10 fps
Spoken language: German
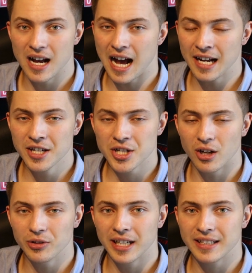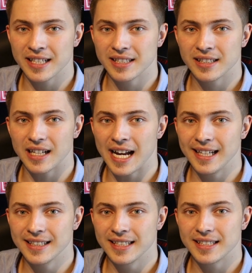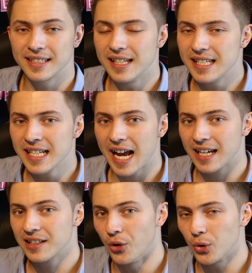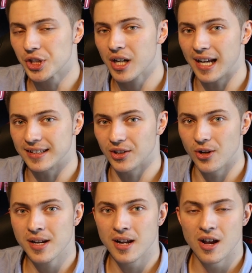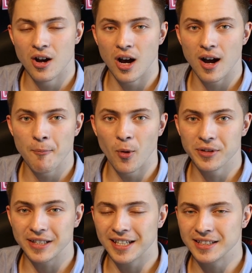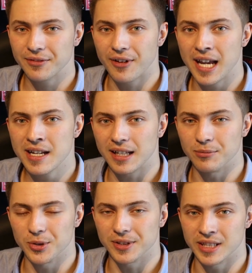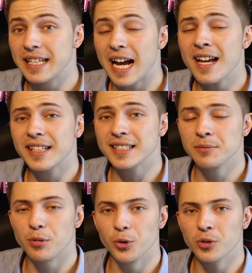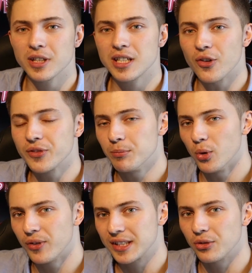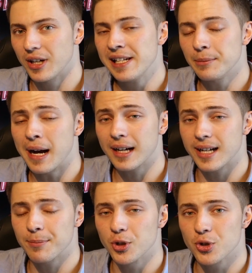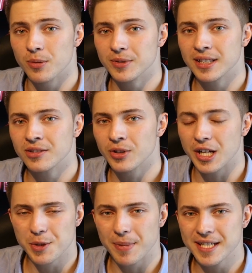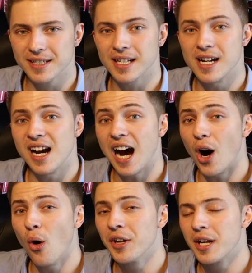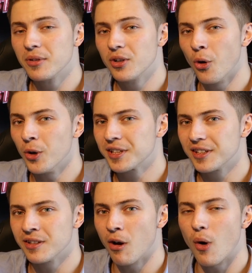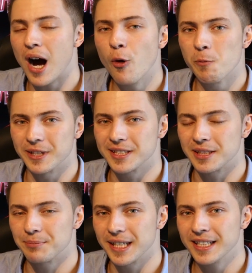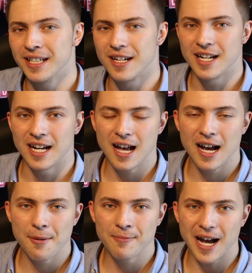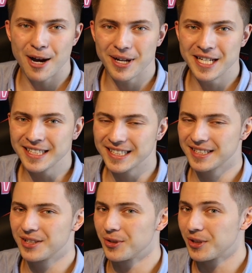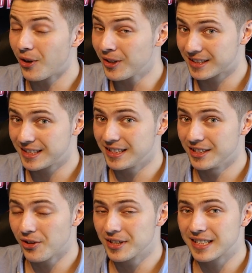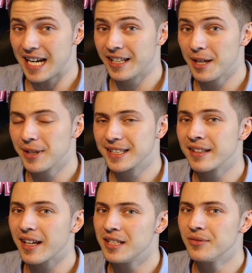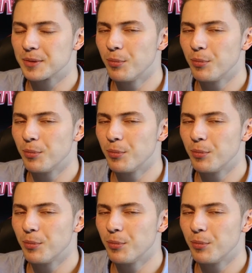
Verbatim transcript: angeschaut hat, hätte eigentlich direkt losschreien sollen ähm, und das Ganze verhindern müssen. Denn ja, das sind Produkte, die auf den professionellen Markt abgestimmt sind und entsprechend auch ein größeres Know-how mit sich bringen. Ähm, aber nichtsdestotrotz soll es ein repräsentatives